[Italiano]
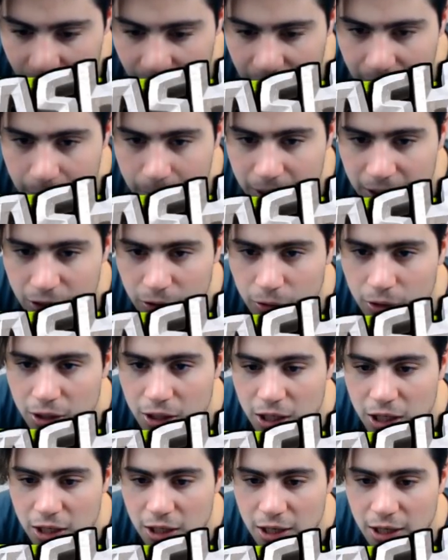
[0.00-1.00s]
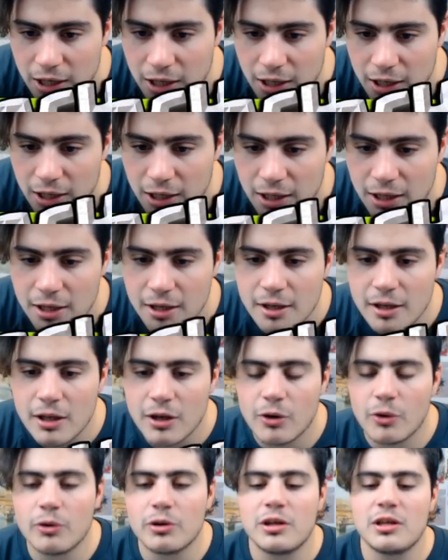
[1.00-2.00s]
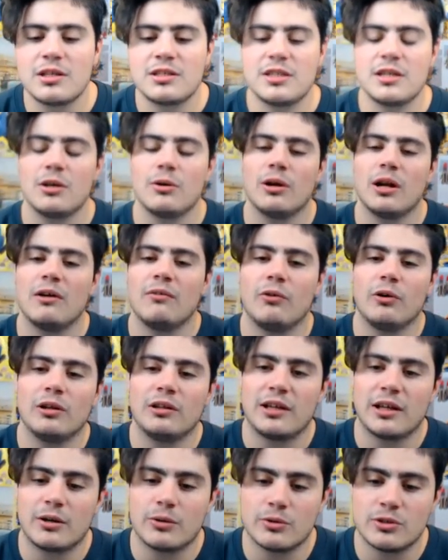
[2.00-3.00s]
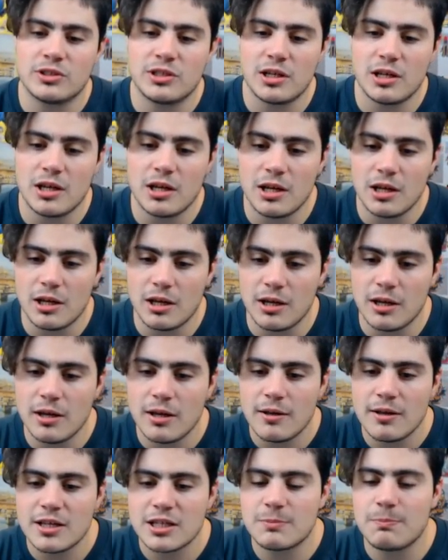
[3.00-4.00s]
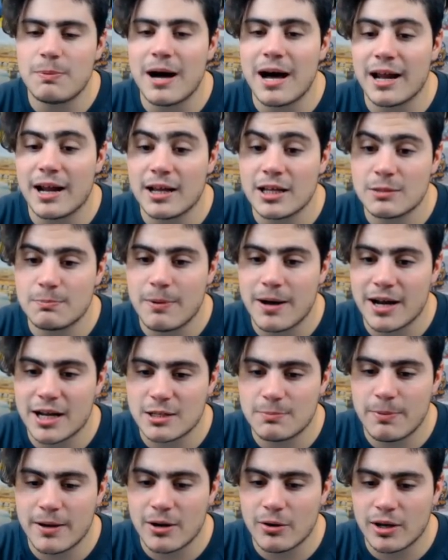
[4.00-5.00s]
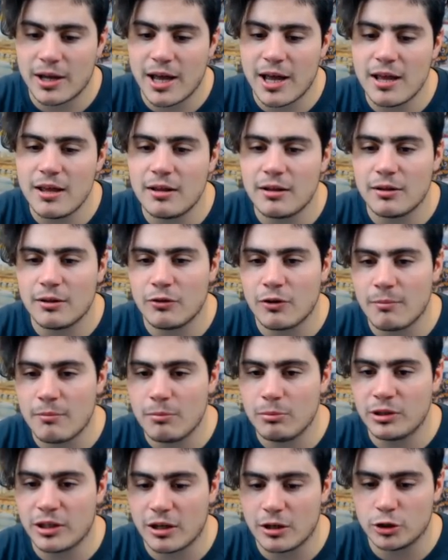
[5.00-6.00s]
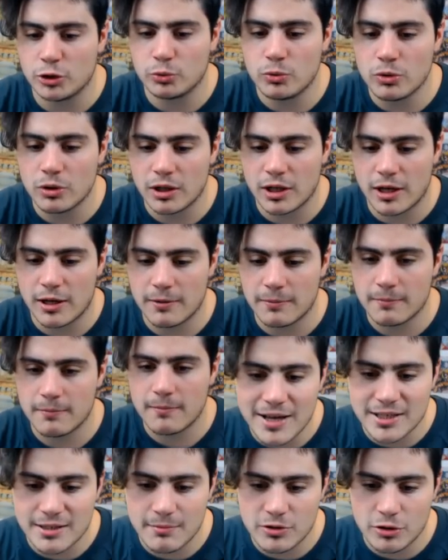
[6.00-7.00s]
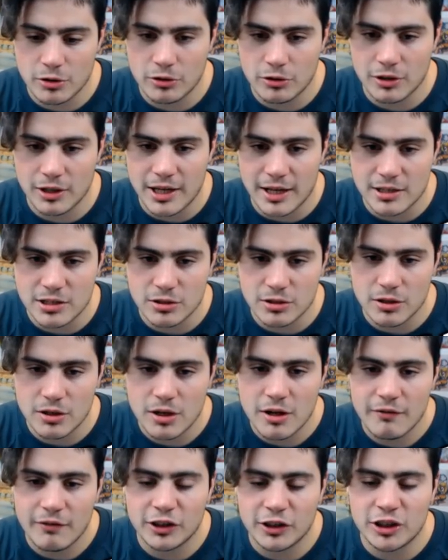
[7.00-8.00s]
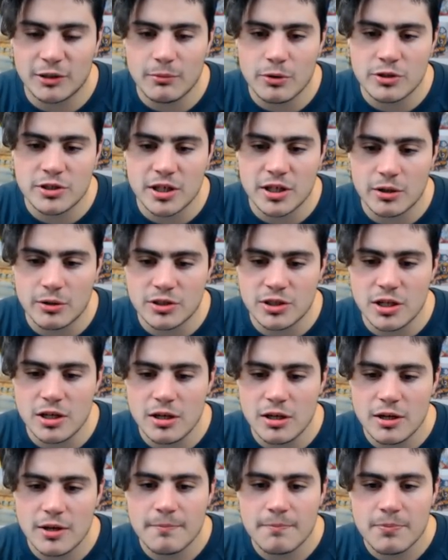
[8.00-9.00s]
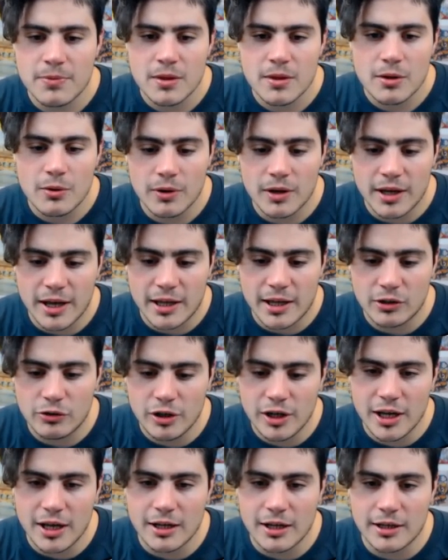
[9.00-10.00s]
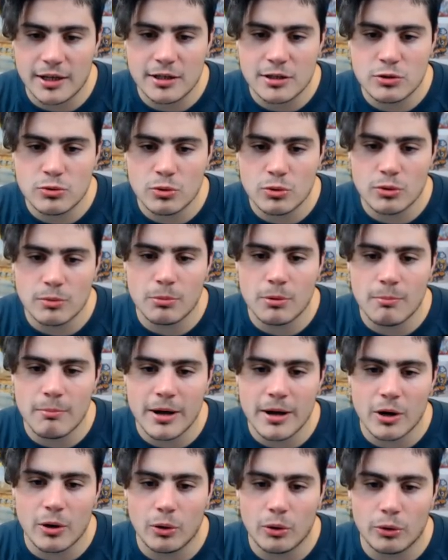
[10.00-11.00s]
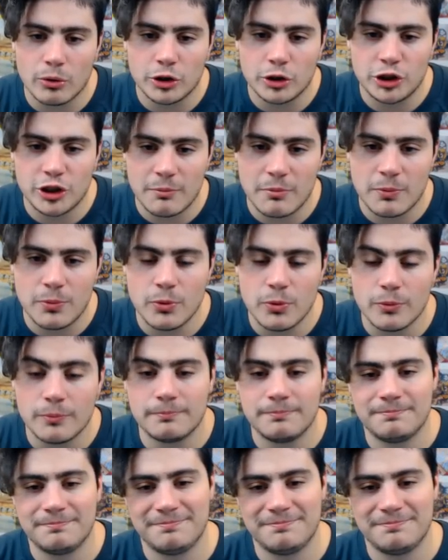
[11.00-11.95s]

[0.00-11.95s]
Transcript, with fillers: E la madonnina Ogni singola volta è così Spara, spara, spara, ok Dovrebbe buttarla giù, ok Basta, mi sono rotto il cazzo Facciamo così e così Ok, in teoria il suo bombarolo non ci sarebbe più